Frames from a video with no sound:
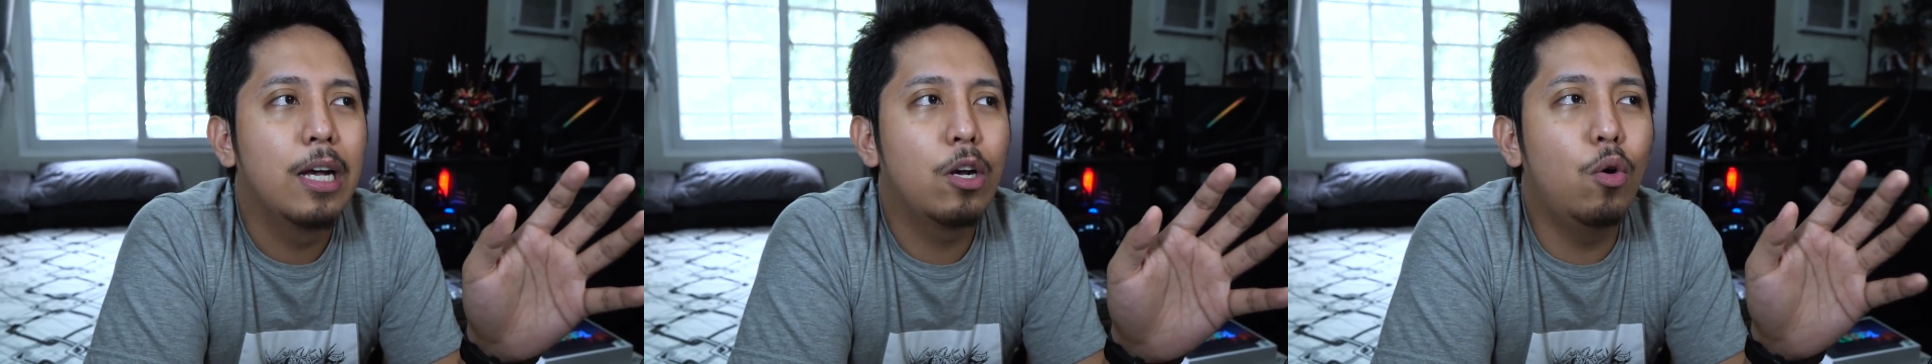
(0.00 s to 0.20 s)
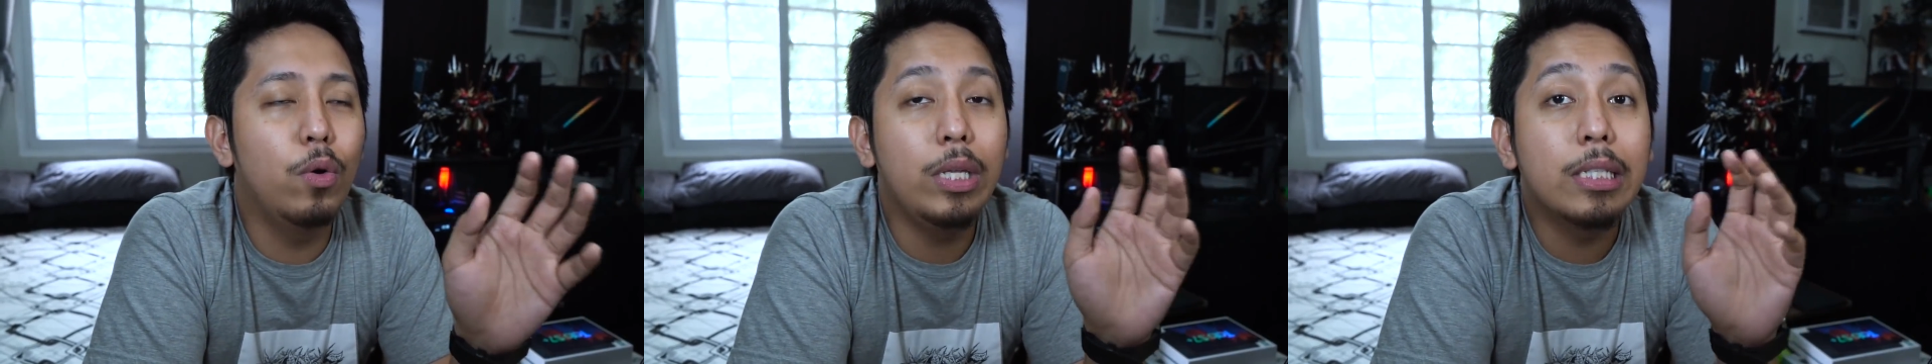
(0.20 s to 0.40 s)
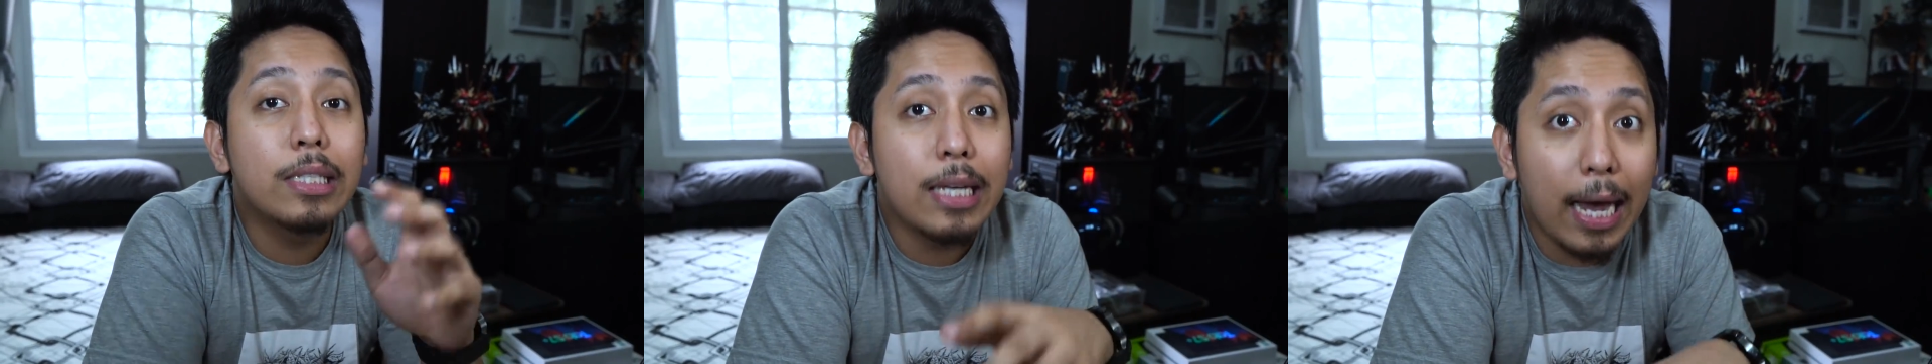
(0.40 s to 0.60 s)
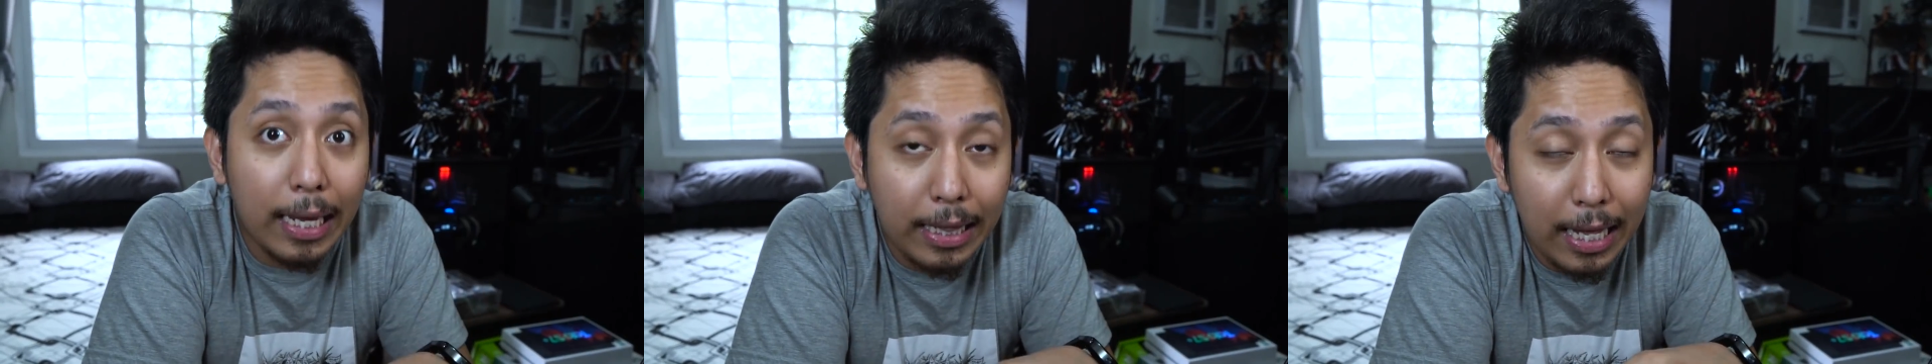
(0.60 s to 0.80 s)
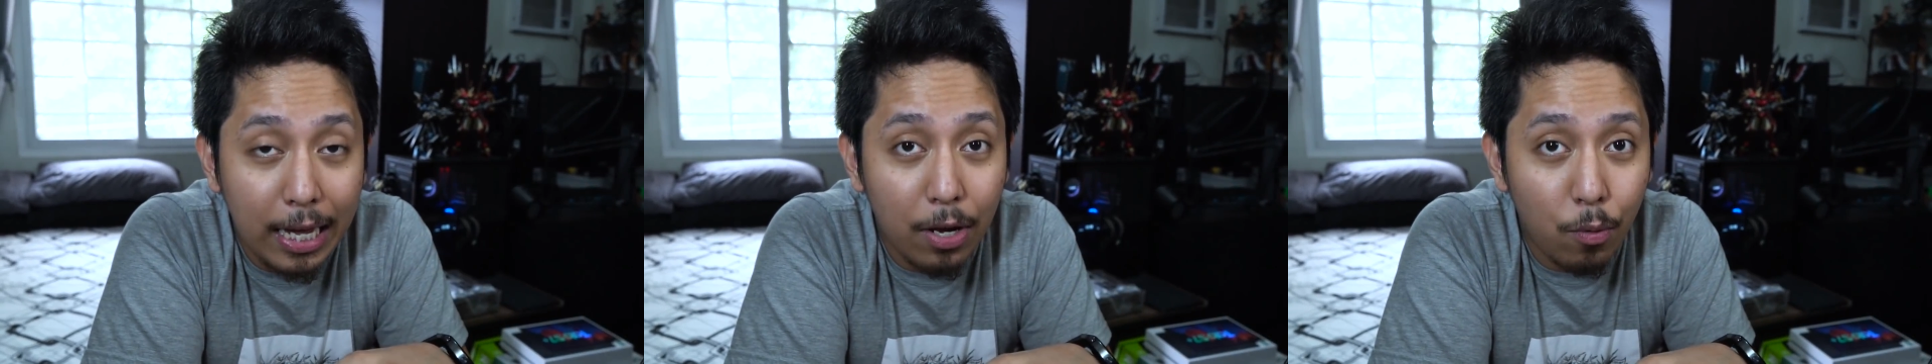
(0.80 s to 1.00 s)

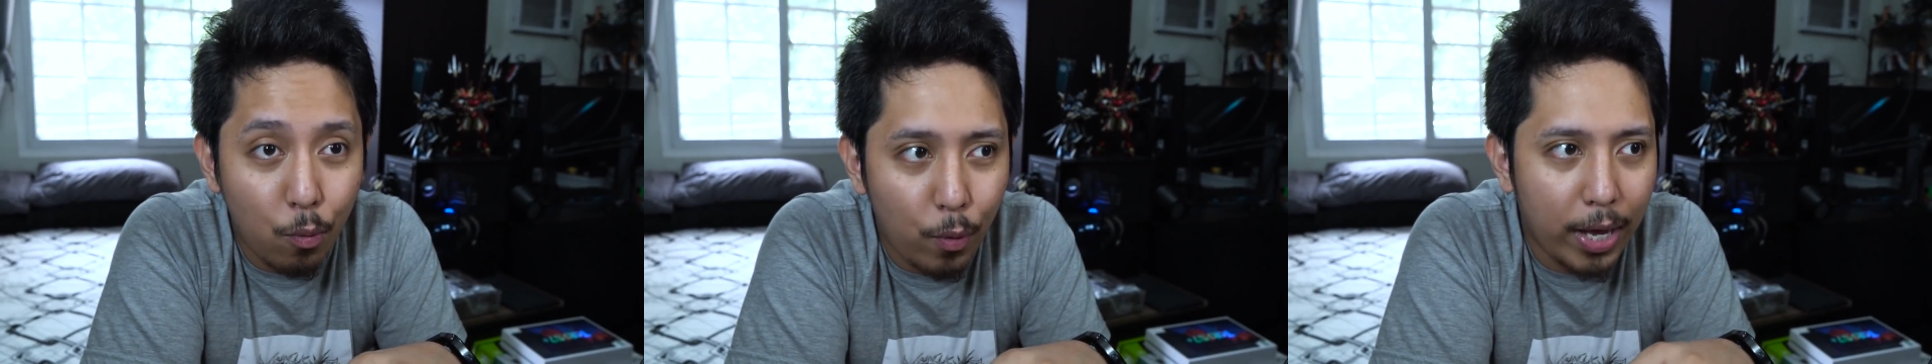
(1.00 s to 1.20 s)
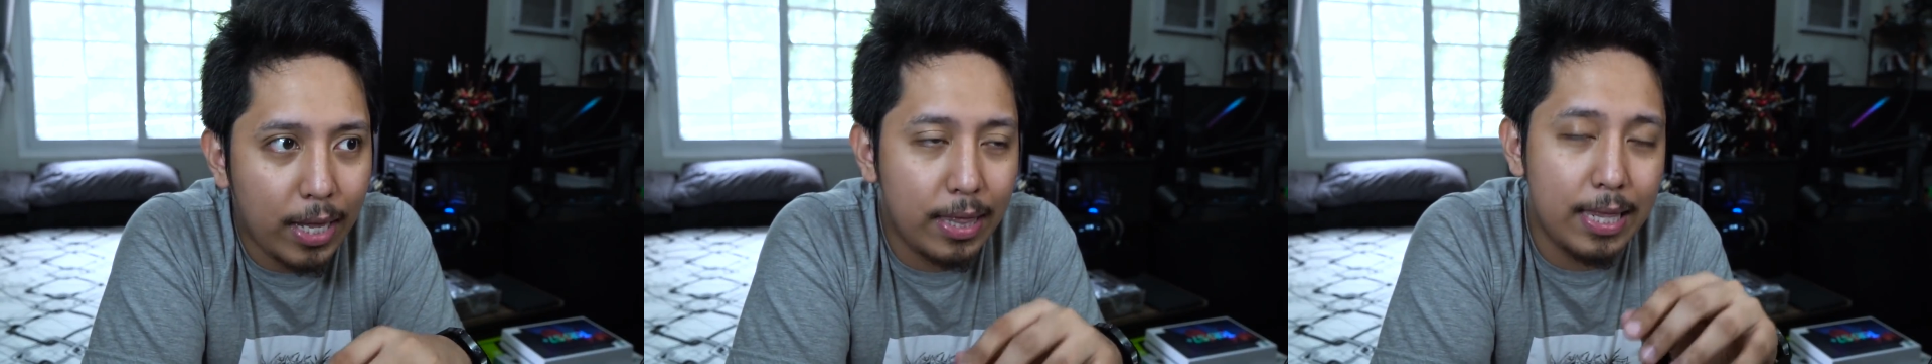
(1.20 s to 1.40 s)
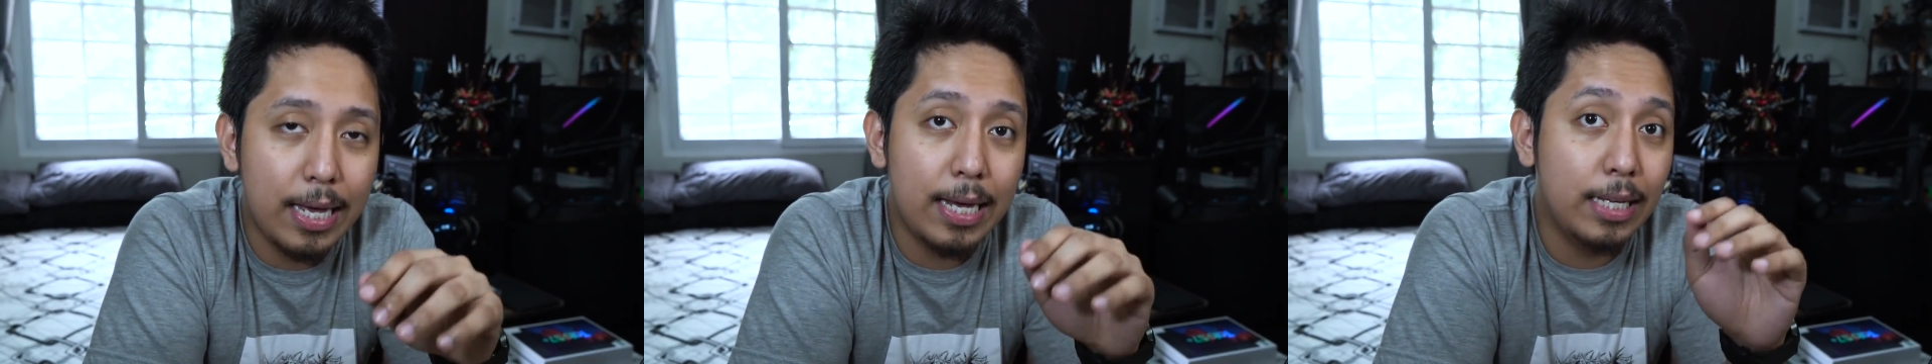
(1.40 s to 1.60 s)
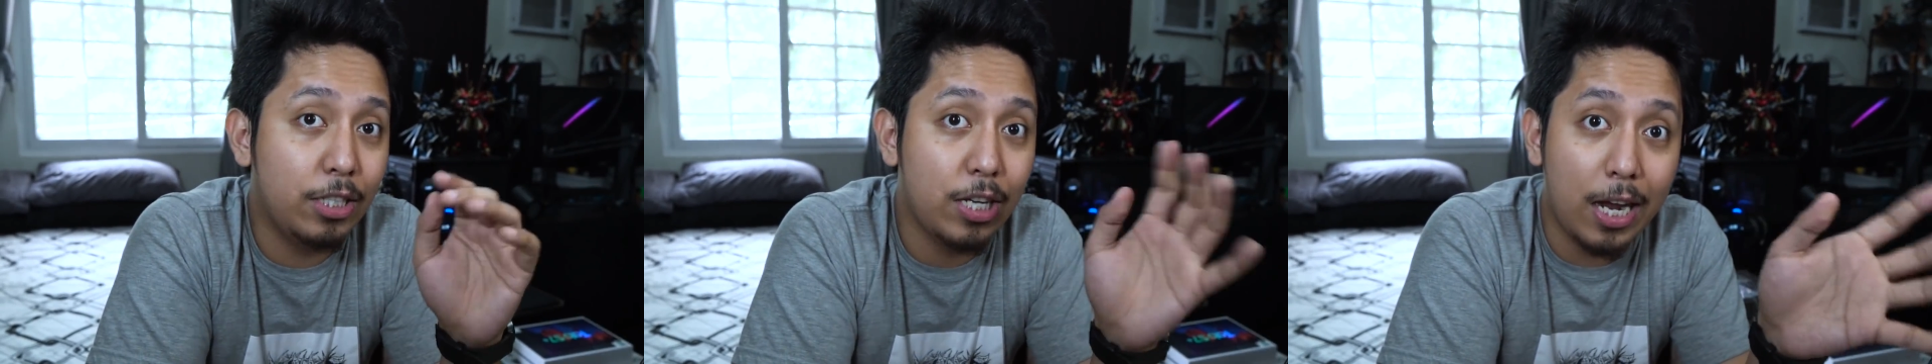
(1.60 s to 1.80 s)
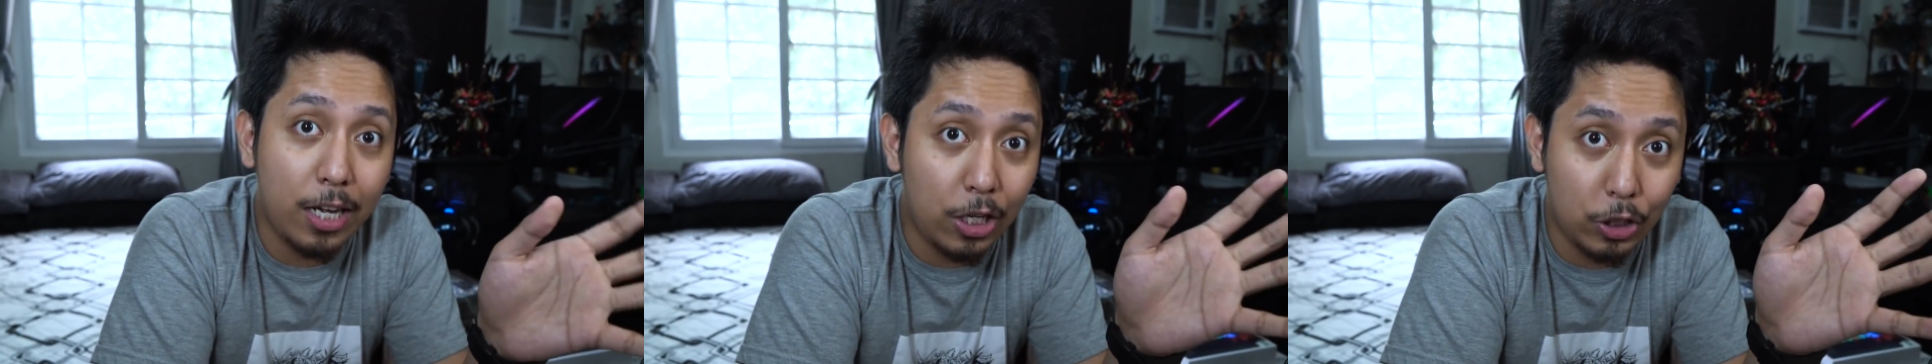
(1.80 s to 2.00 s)
coinciding with the
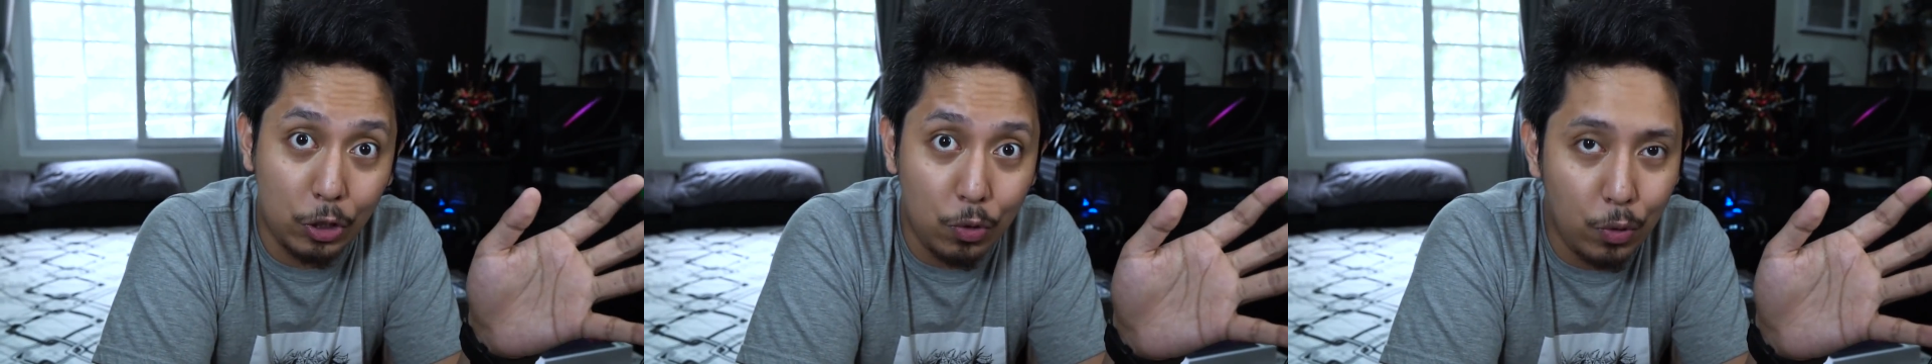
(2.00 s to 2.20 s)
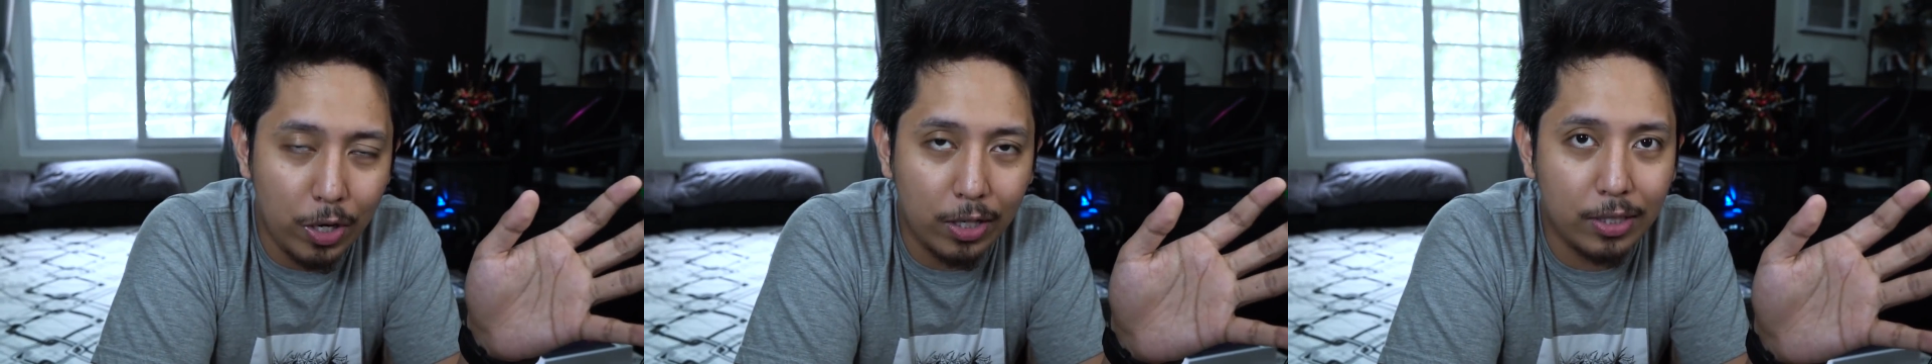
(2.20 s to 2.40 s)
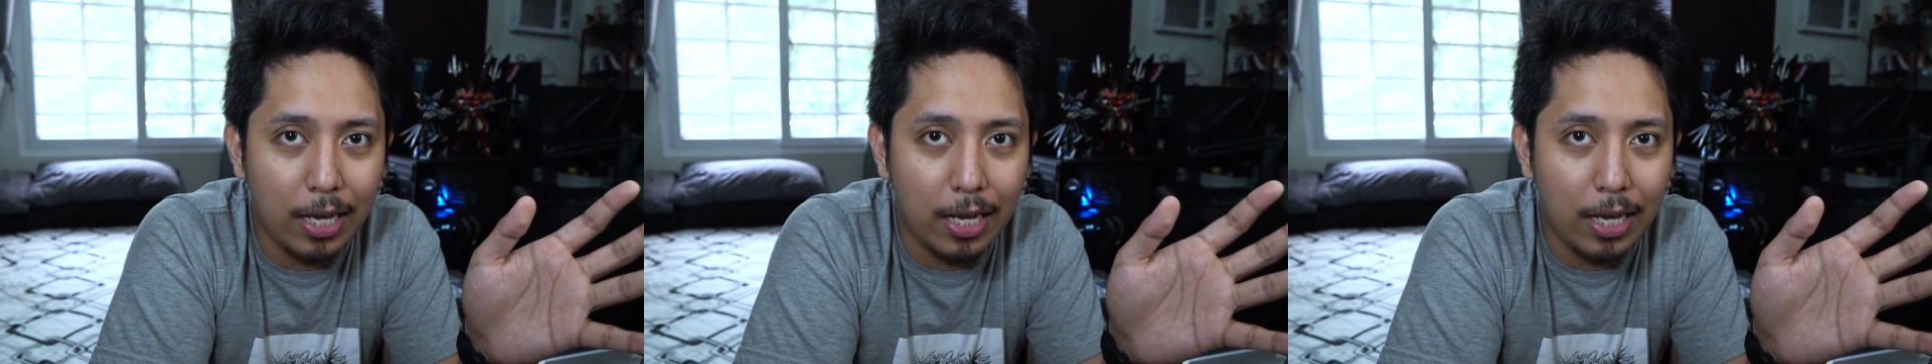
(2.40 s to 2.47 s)
Chinese New Year